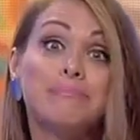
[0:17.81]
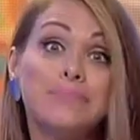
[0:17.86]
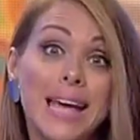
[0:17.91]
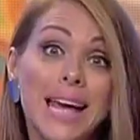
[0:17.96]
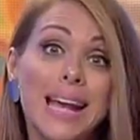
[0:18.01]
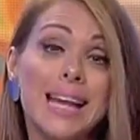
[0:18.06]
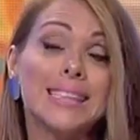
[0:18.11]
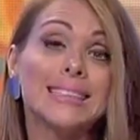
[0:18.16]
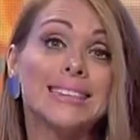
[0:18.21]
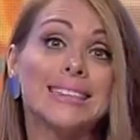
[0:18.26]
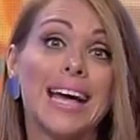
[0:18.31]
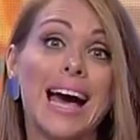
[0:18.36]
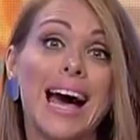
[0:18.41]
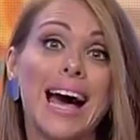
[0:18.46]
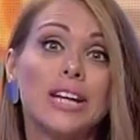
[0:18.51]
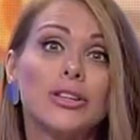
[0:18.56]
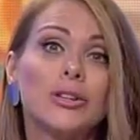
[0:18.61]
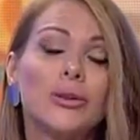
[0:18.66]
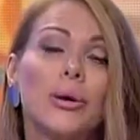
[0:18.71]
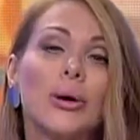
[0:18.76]
del
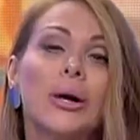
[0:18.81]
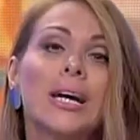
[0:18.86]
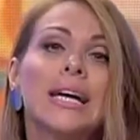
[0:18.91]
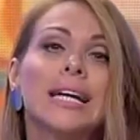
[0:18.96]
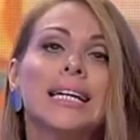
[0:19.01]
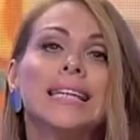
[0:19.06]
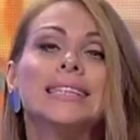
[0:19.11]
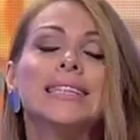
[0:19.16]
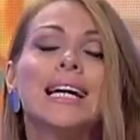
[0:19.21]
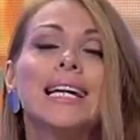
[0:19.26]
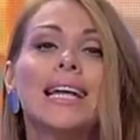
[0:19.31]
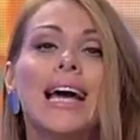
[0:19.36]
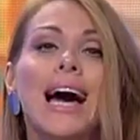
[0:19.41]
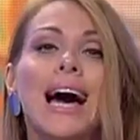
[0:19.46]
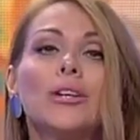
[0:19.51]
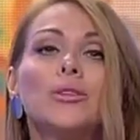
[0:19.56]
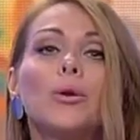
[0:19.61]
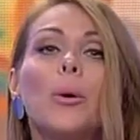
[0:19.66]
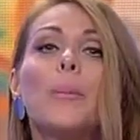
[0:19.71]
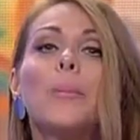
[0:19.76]
teatro
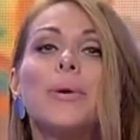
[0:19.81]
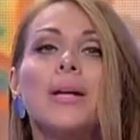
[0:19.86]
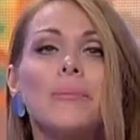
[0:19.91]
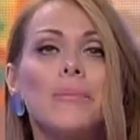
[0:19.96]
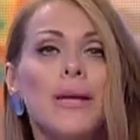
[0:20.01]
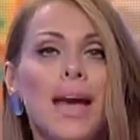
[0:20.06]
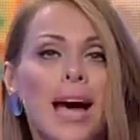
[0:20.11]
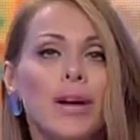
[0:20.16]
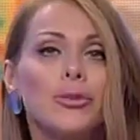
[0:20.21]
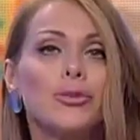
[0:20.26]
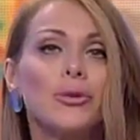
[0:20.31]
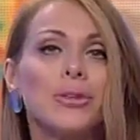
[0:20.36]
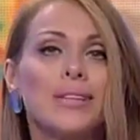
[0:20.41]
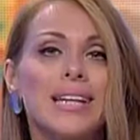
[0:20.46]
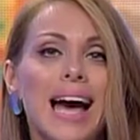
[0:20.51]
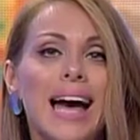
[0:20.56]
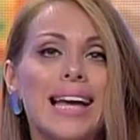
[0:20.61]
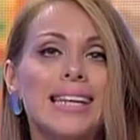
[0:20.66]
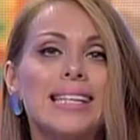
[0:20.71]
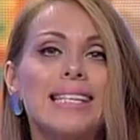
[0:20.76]
italiano premiato
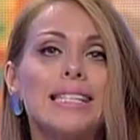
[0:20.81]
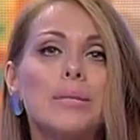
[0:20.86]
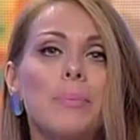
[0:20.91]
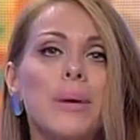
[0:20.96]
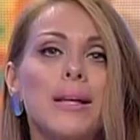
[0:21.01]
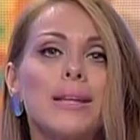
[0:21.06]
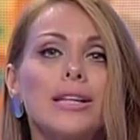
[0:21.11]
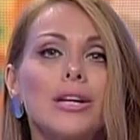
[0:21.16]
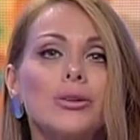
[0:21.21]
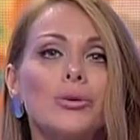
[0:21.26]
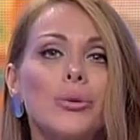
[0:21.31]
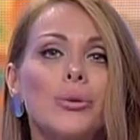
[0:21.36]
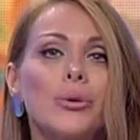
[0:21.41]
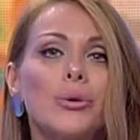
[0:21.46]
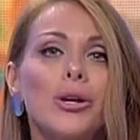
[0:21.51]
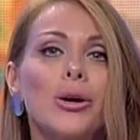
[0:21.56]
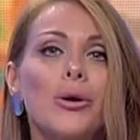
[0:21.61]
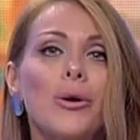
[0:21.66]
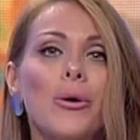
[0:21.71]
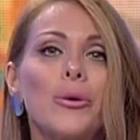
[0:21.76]
dagli
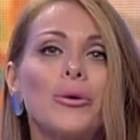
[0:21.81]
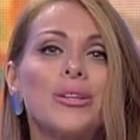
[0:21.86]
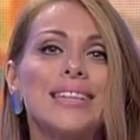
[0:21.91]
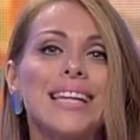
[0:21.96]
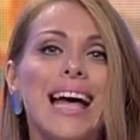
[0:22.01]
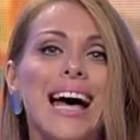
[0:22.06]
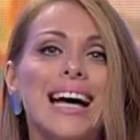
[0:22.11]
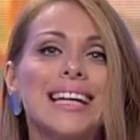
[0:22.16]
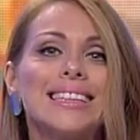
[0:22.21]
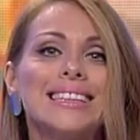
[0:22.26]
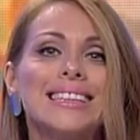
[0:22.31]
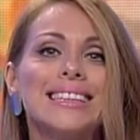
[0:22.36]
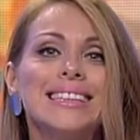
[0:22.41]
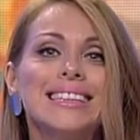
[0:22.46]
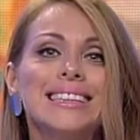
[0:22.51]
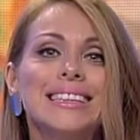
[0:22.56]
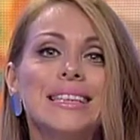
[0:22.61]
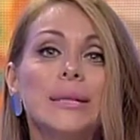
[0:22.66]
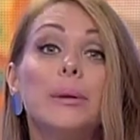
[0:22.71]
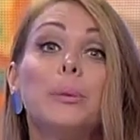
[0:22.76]
spettatori con dati
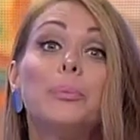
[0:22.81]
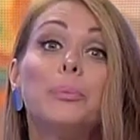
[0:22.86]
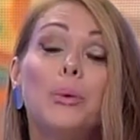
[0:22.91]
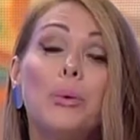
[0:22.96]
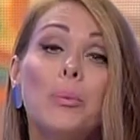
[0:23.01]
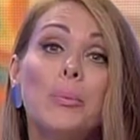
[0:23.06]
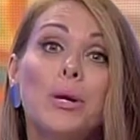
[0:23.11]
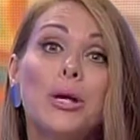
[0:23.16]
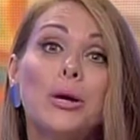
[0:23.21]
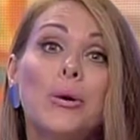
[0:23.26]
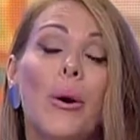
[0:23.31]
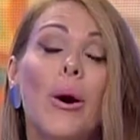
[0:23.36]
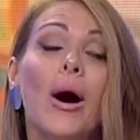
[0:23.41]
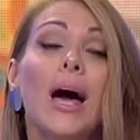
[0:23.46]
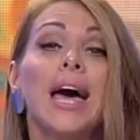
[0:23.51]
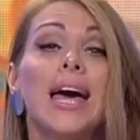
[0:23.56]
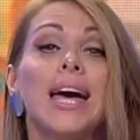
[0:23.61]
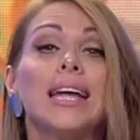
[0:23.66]
di pubblico